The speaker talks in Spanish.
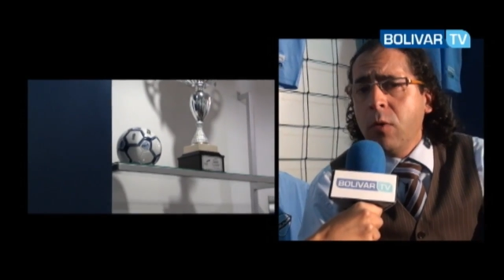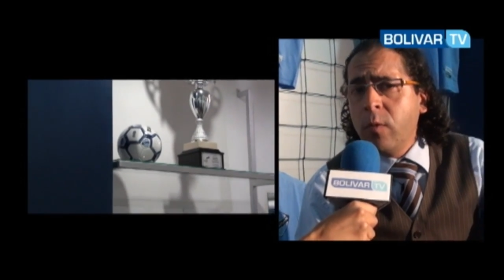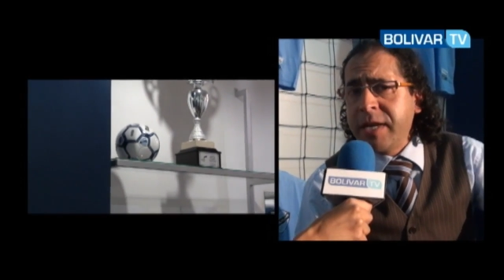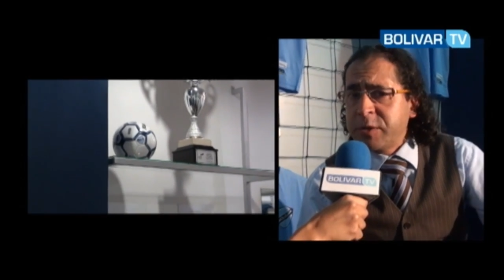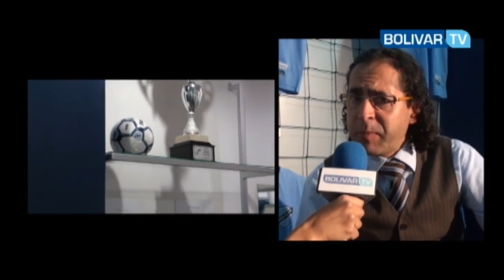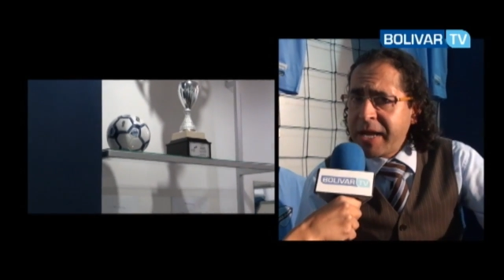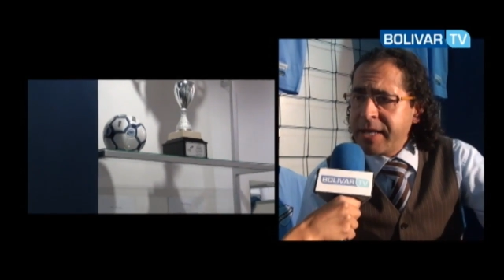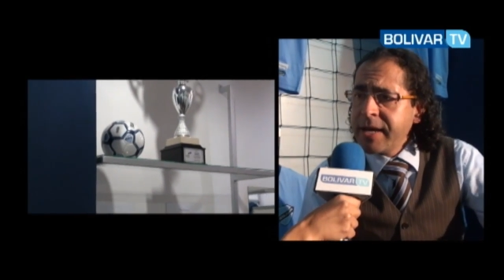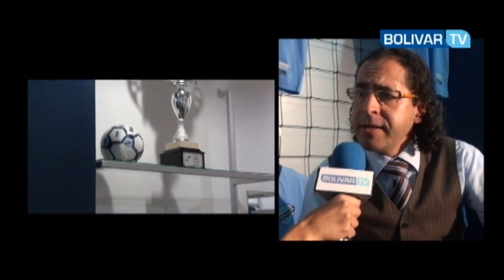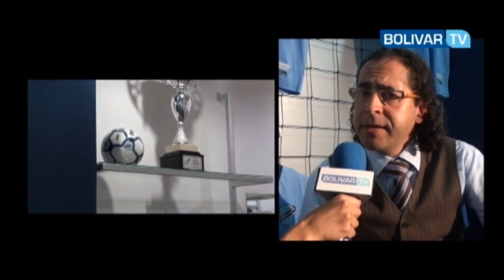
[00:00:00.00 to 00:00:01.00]
o en
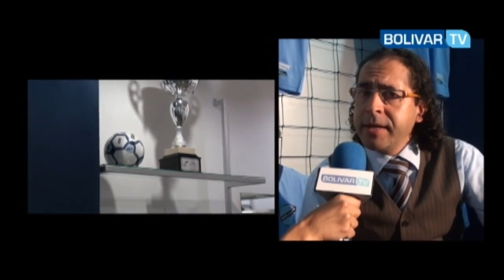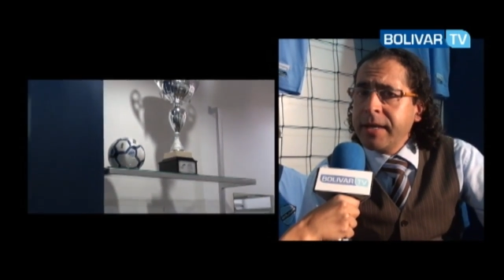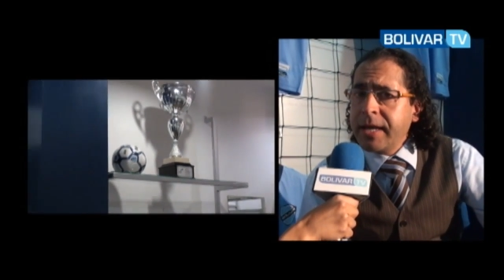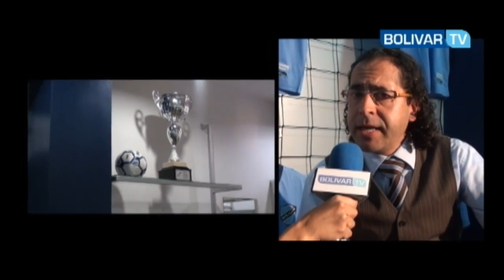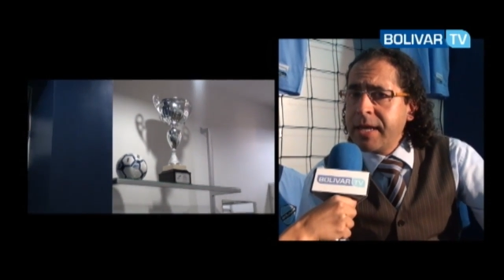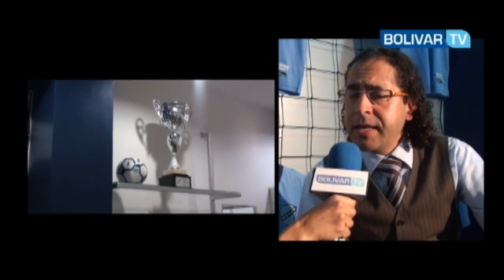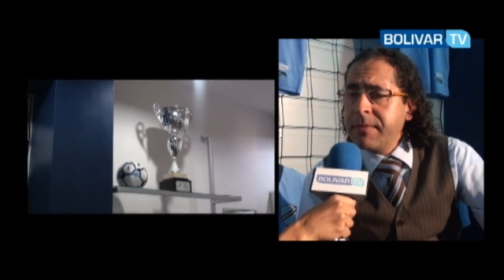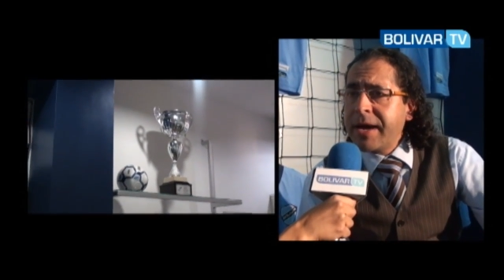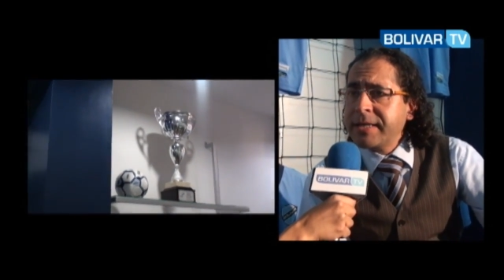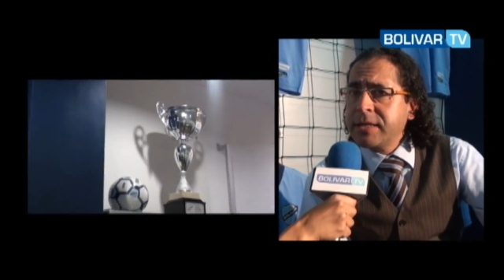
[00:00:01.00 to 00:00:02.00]
España que quieren
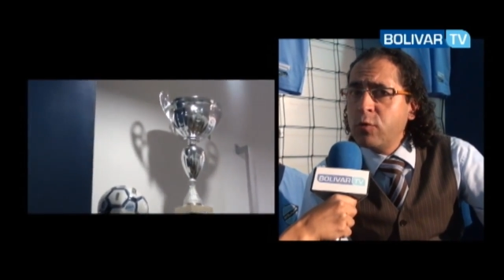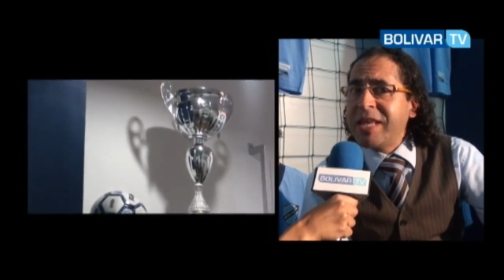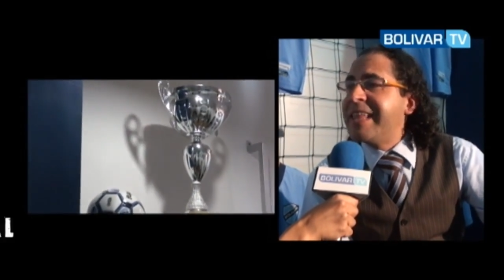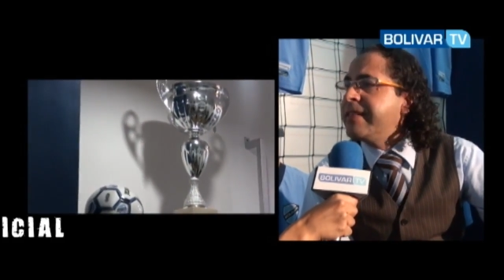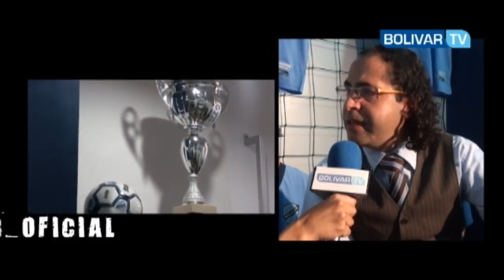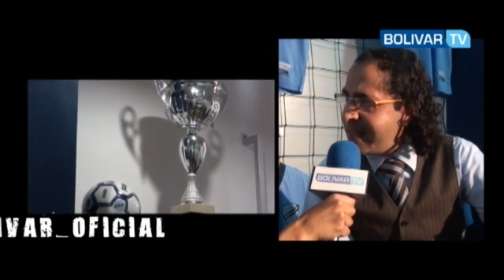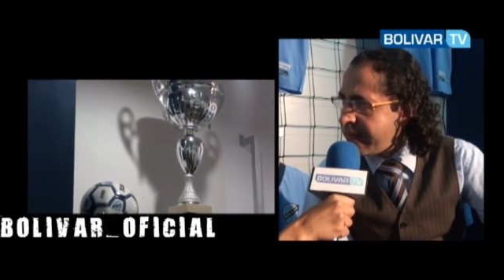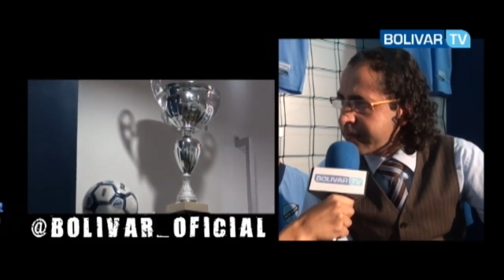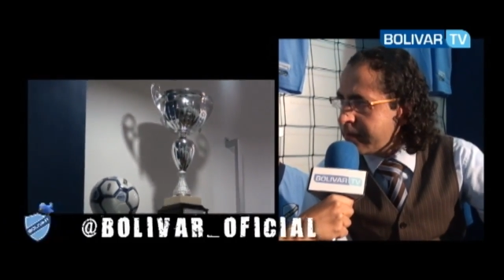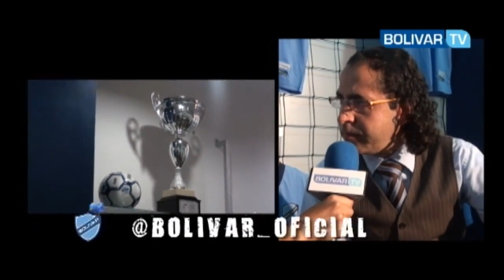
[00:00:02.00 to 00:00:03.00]
llevarse una
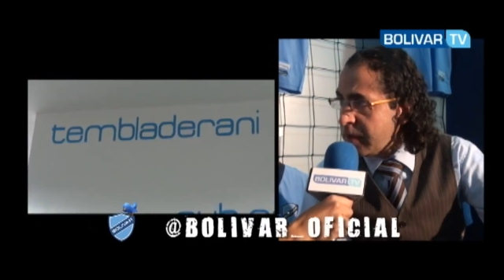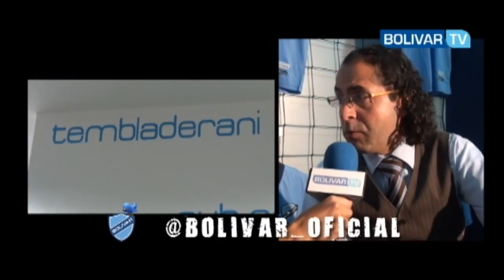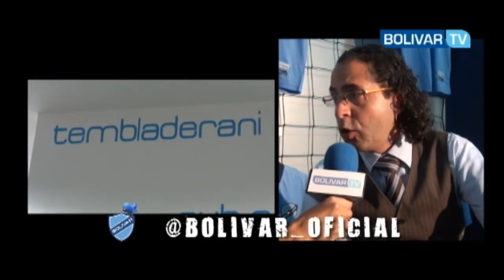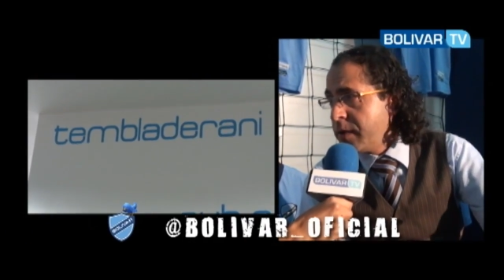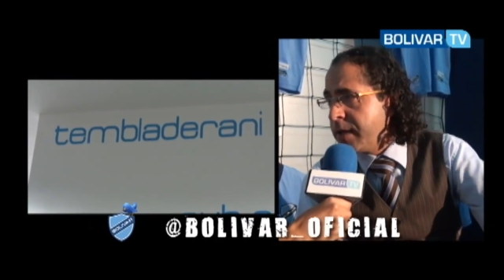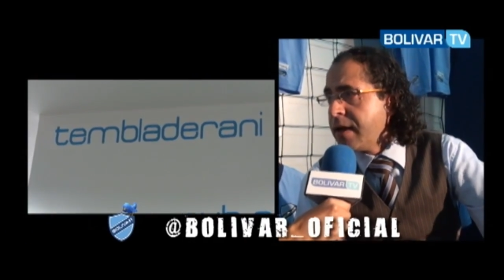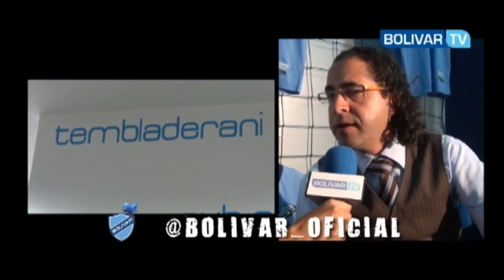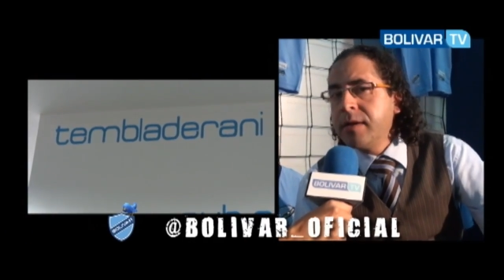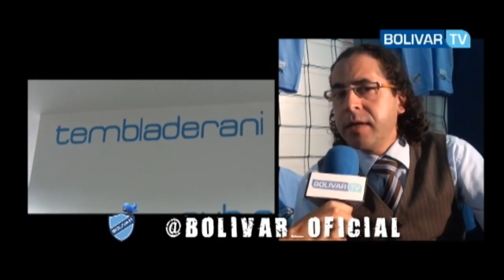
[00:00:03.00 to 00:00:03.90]
identidad de Bolivia